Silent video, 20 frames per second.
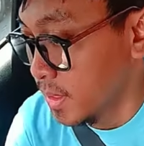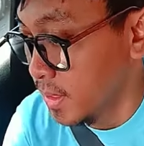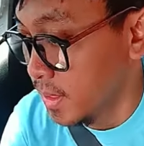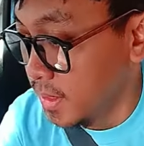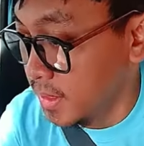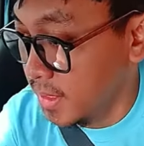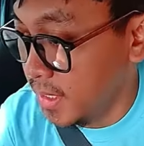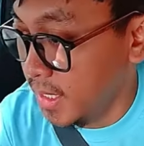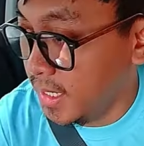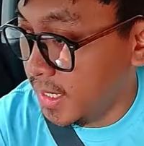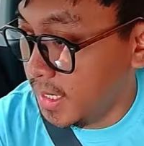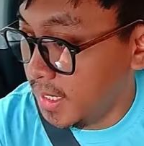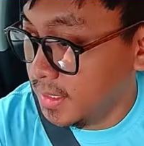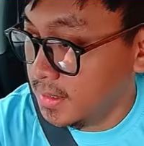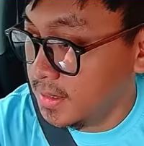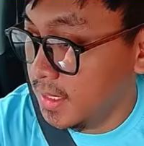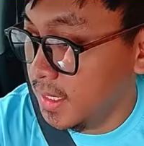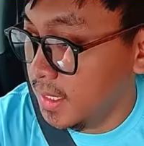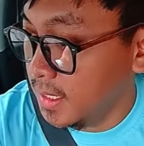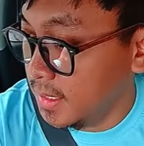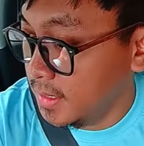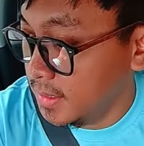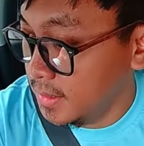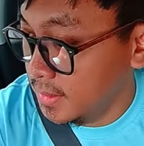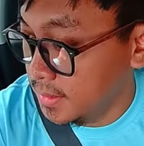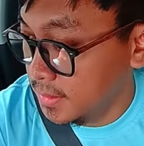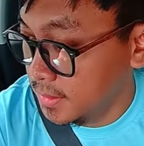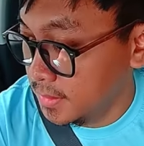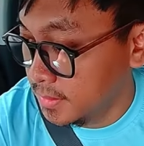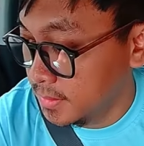Iya kak, silakan.
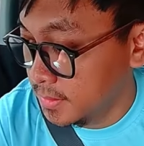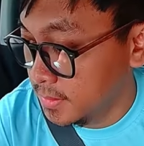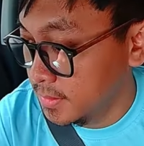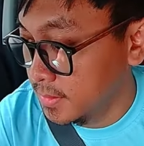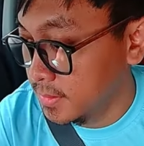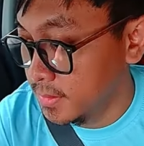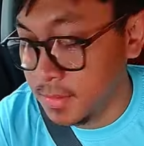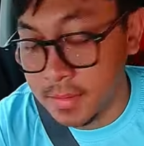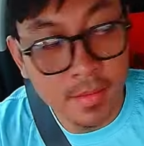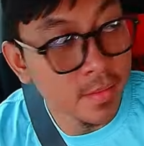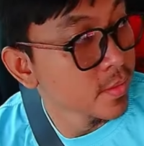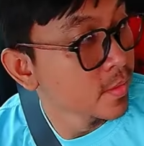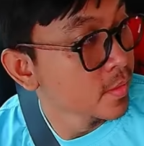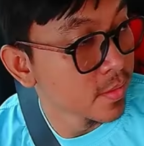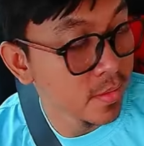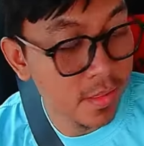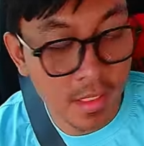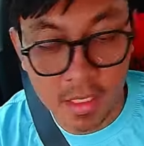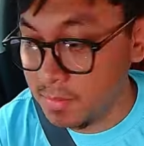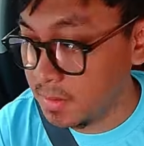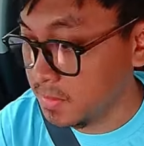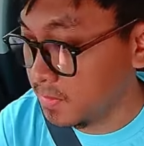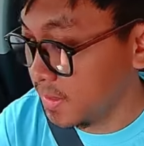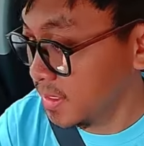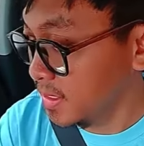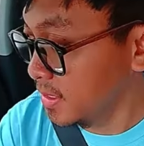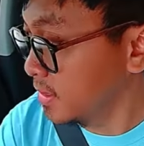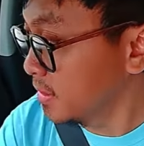Selamat pagi.